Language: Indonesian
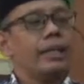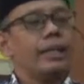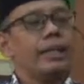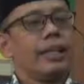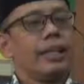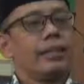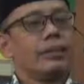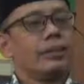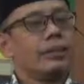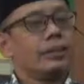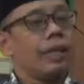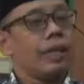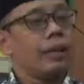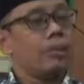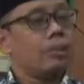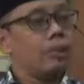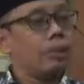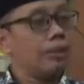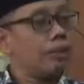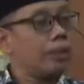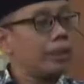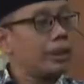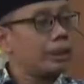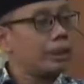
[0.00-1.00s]
yang sudah
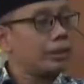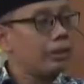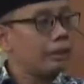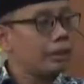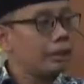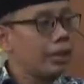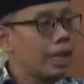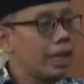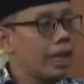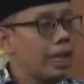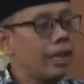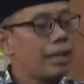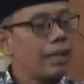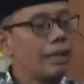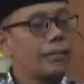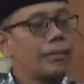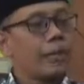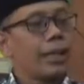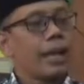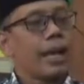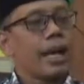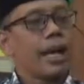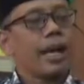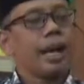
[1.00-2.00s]
profesional
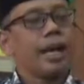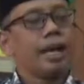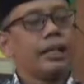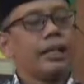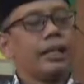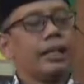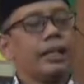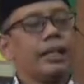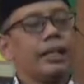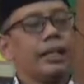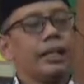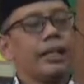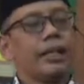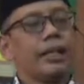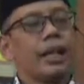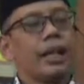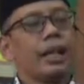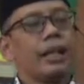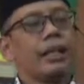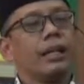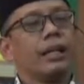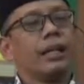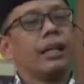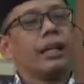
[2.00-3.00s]
menangani
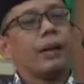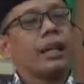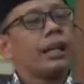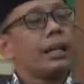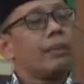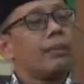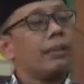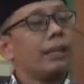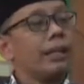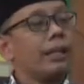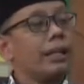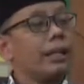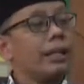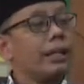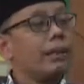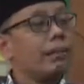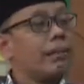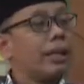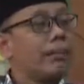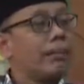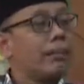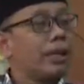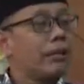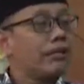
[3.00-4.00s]
tentang para
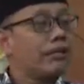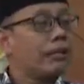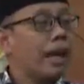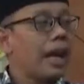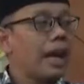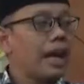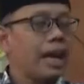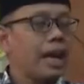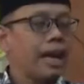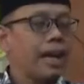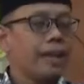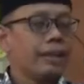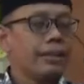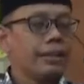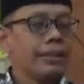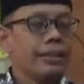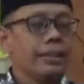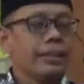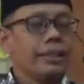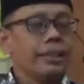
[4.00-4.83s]
penerima manfaat